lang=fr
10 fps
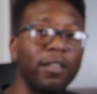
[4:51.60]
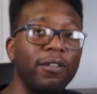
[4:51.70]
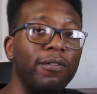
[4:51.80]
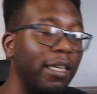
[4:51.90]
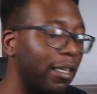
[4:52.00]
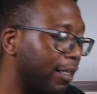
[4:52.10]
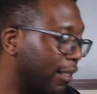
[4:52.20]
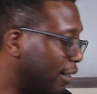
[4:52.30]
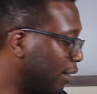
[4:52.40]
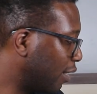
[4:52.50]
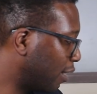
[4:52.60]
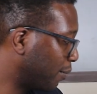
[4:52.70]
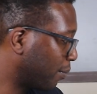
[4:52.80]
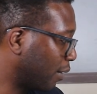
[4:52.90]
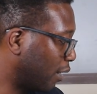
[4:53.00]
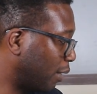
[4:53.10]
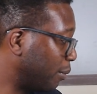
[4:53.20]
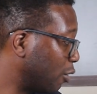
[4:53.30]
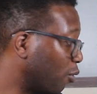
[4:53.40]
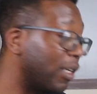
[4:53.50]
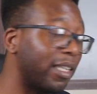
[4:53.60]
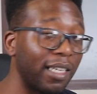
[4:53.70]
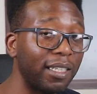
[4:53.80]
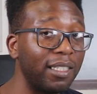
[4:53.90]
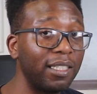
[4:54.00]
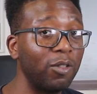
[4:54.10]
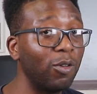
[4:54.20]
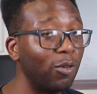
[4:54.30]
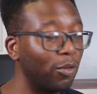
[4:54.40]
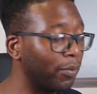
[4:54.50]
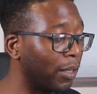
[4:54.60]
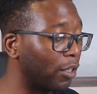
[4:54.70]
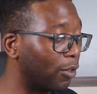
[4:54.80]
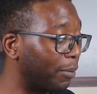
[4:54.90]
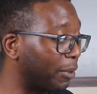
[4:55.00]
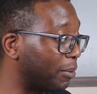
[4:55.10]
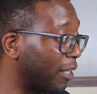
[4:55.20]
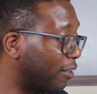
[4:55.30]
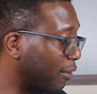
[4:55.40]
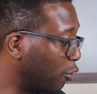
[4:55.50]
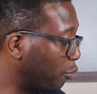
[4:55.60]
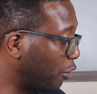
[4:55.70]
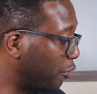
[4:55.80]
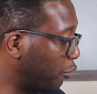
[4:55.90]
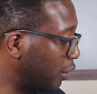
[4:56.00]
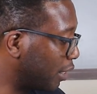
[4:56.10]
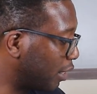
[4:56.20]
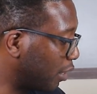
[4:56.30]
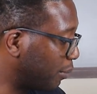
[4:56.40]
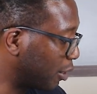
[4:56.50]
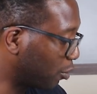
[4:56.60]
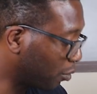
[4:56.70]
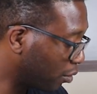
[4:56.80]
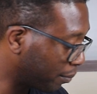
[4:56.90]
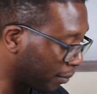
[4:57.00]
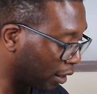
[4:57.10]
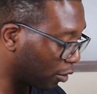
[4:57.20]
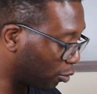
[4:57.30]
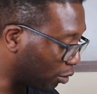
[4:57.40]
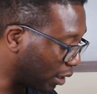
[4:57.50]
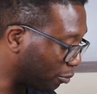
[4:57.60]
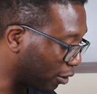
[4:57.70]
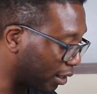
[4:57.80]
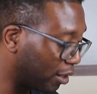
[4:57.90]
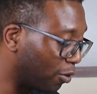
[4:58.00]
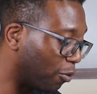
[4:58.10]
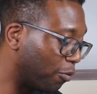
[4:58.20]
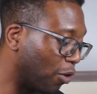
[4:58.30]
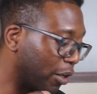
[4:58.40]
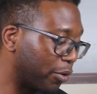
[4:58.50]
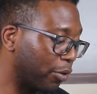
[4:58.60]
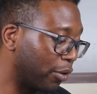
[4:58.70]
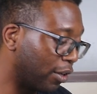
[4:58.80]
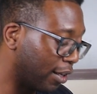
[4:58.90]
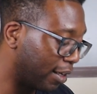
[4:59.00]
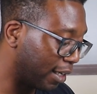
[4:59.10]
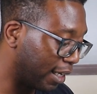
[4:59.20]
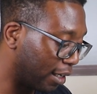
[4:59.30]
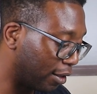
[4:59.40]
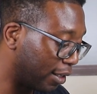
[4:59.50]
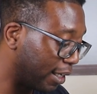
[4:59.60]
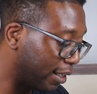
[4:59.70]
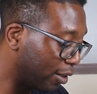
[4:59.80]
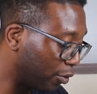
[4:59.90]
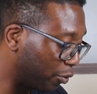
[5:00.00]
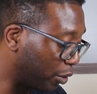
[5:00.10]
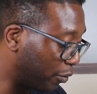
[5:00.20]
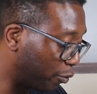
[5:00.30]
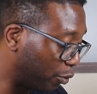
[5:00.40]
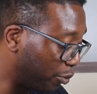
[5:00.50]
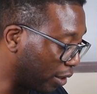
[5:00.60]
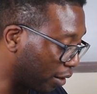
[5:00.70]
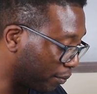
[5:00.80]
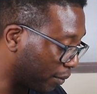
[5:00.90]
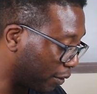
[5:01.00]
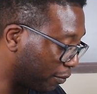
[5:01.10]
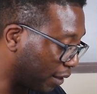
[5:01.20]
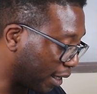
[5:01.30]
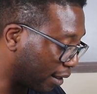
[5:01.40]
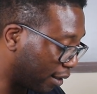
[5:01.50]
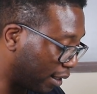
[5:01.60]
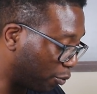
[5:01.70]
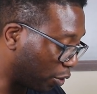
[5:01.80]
Qui devait dessiner la maison. L'exercice de, de la perspective à deux points de fuite, c'était une maison totalement acquis. On voit que euh, les, lignes de fuite fuient bien vers les